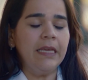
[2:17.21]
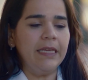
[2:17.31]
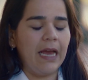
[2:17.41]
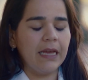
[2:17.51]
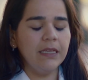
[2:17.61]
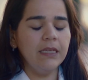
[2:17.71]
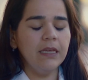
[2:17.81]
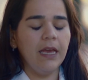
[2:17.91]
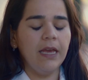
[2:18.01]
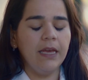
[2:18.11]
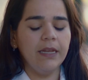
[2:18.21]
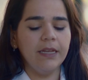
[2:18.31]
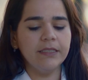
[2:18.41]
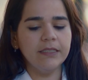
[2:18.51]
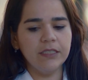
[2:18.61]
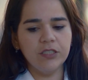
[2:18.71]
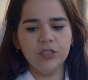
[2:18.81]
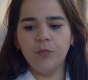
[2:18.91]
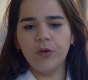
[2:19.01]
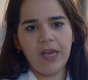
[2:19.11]
E aí, é, nesse
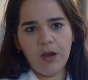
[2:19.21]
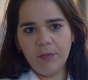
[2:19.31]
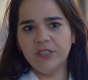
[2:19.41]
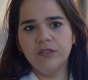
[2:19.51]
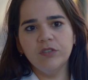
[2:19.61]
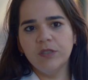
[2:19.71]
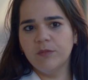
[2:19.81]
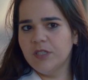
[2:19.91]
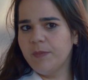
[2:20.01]
sentido, porque realmente não tínhamos